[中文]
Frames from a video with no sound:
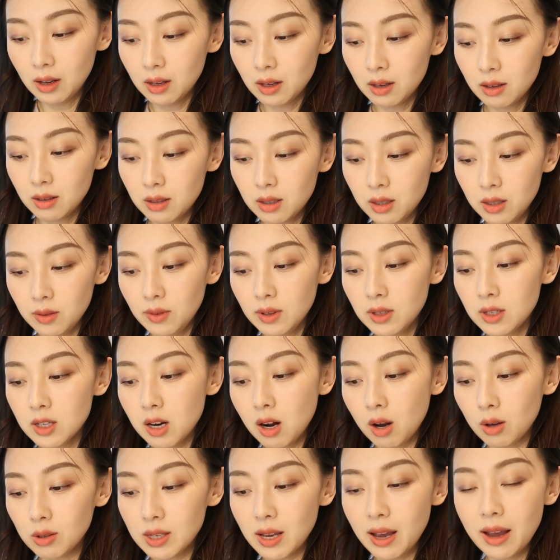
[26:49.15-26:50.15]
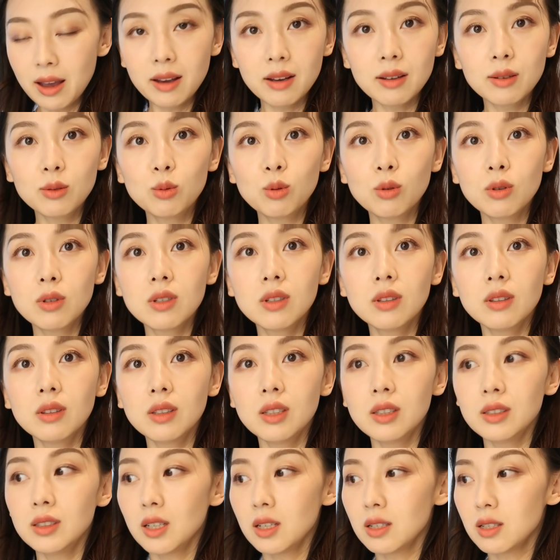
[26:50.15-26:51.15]
呃，是因为炒菜很多
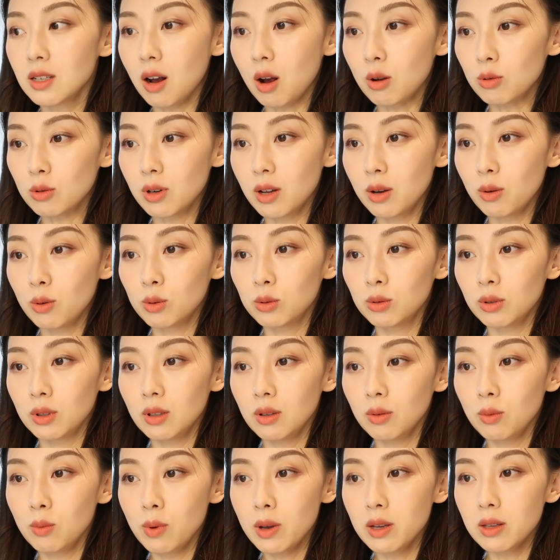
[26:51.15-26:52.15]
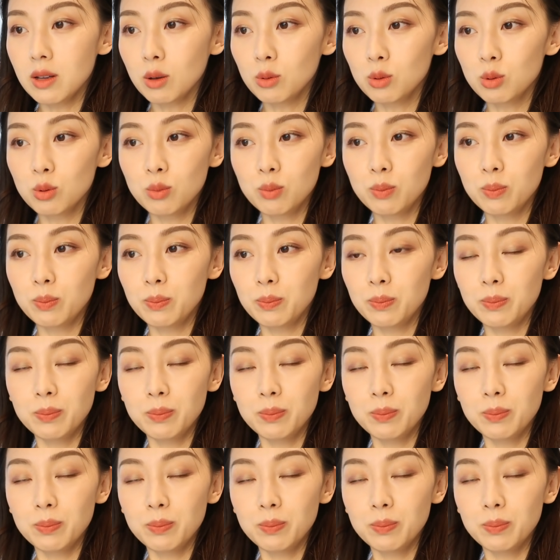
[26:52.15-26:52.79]
提前炒出来，我觉得味道就